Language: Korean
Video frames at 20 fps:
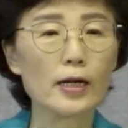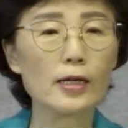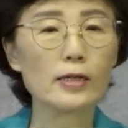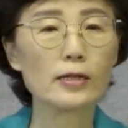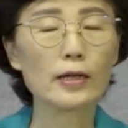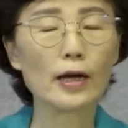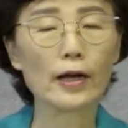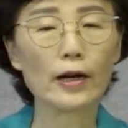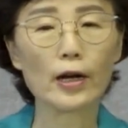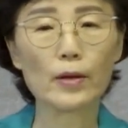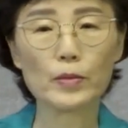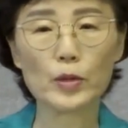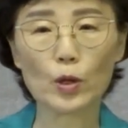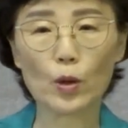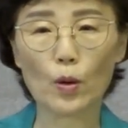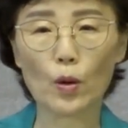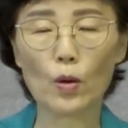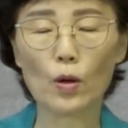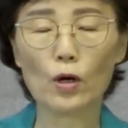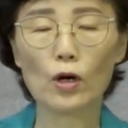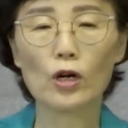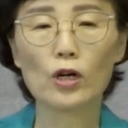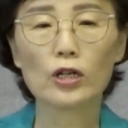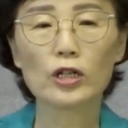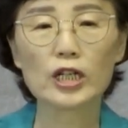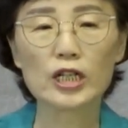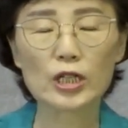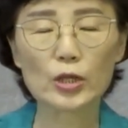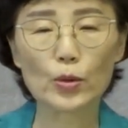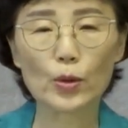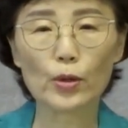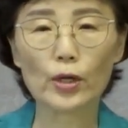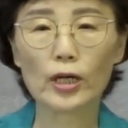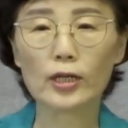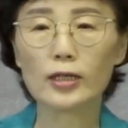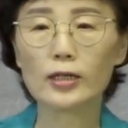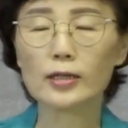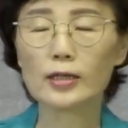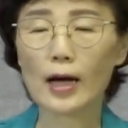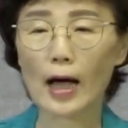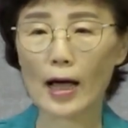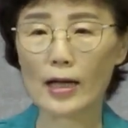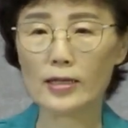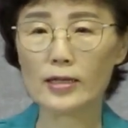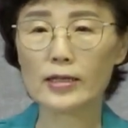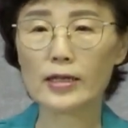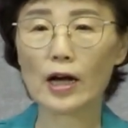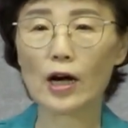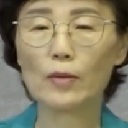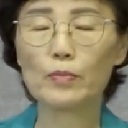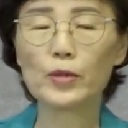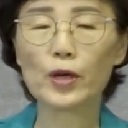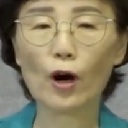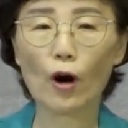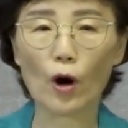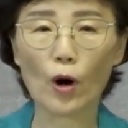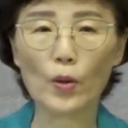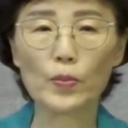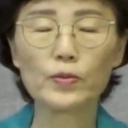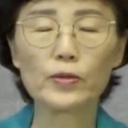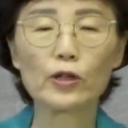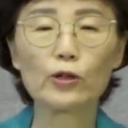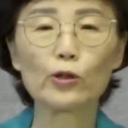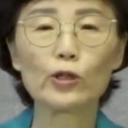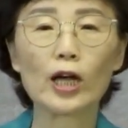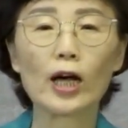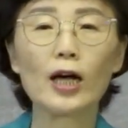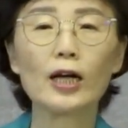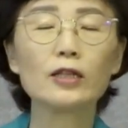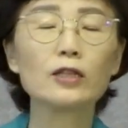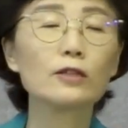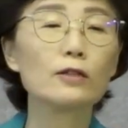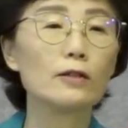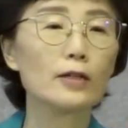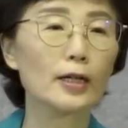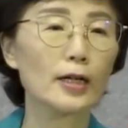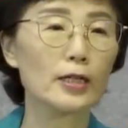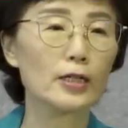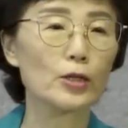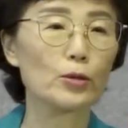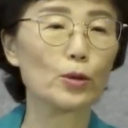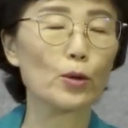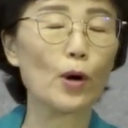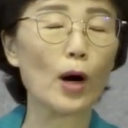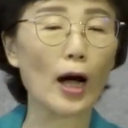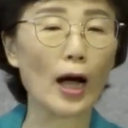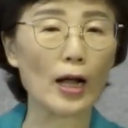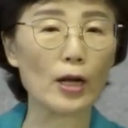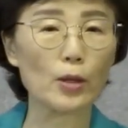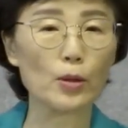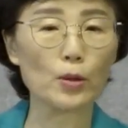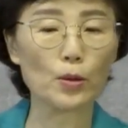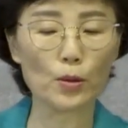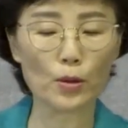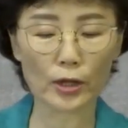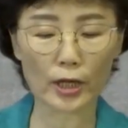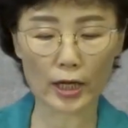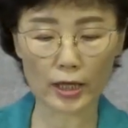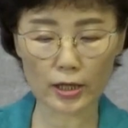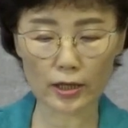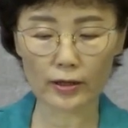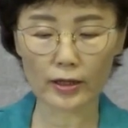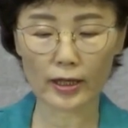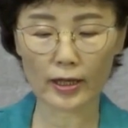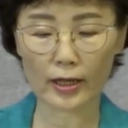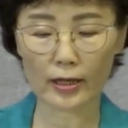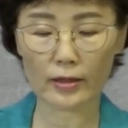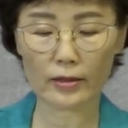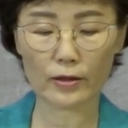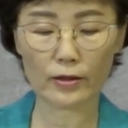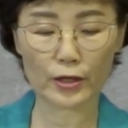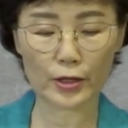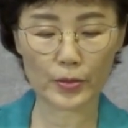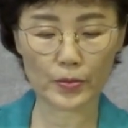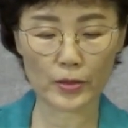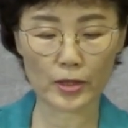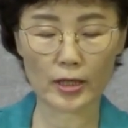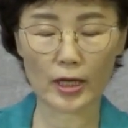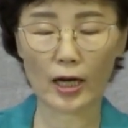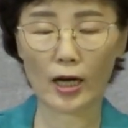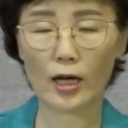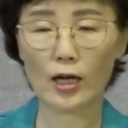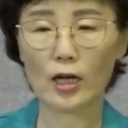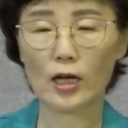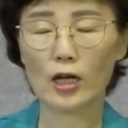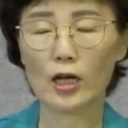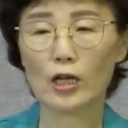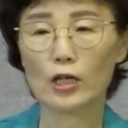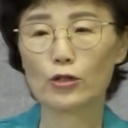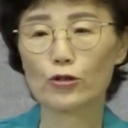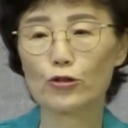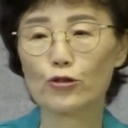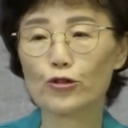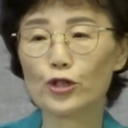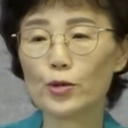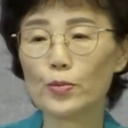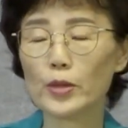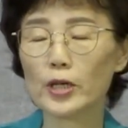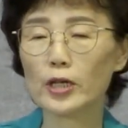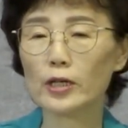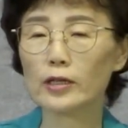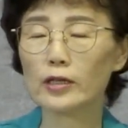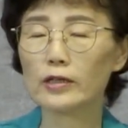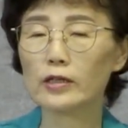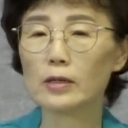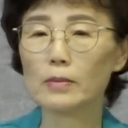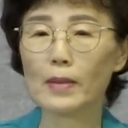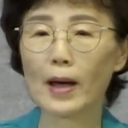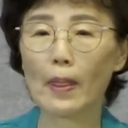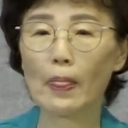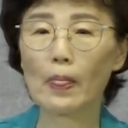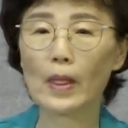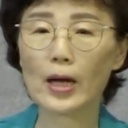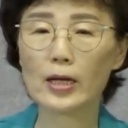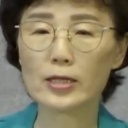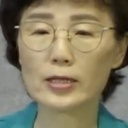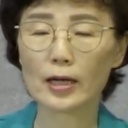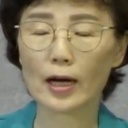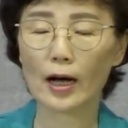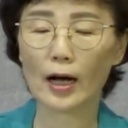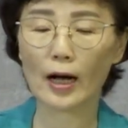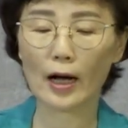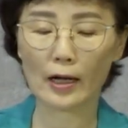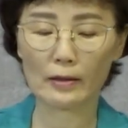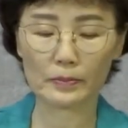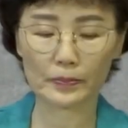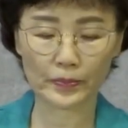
사람이고 그 속에는 간사함이 없더다 하는 것까지도 알고 계셨다라는 것입니다. 주님이 그를 만나자